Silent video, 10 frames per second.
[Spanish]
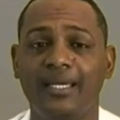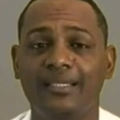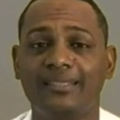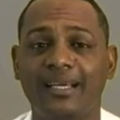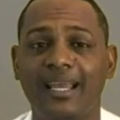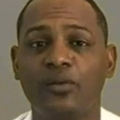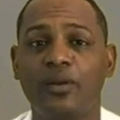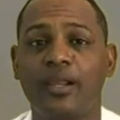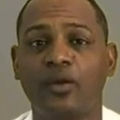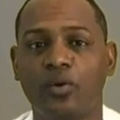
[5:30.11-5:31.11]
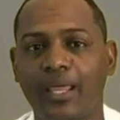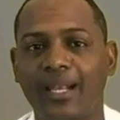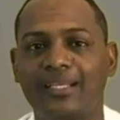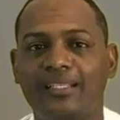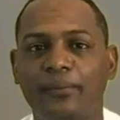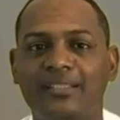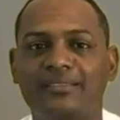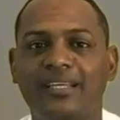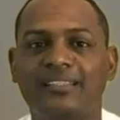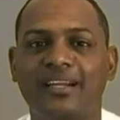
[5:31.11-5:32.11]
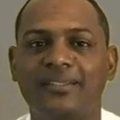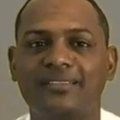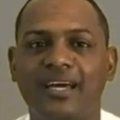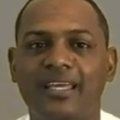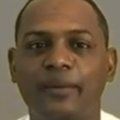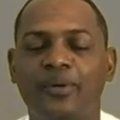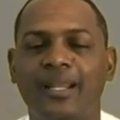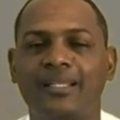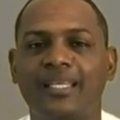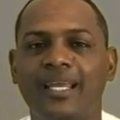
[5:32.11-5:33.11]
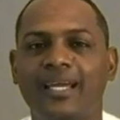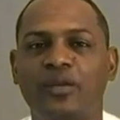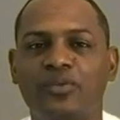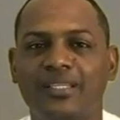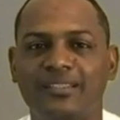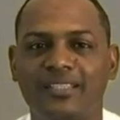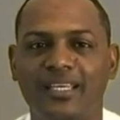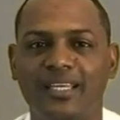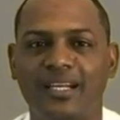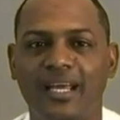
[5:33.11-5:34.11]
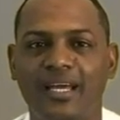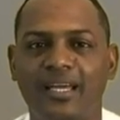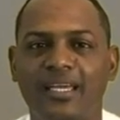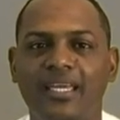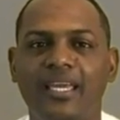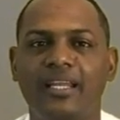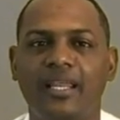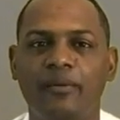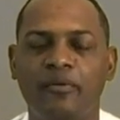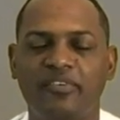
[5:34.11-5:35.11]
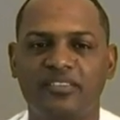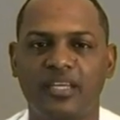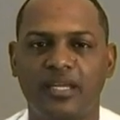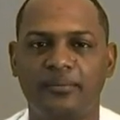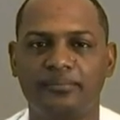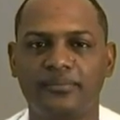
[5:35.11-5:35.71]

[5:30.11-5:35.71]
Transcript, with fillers: Esta glándula, recordar que también está atravesada por la arteria carótida externa y el nervio facial.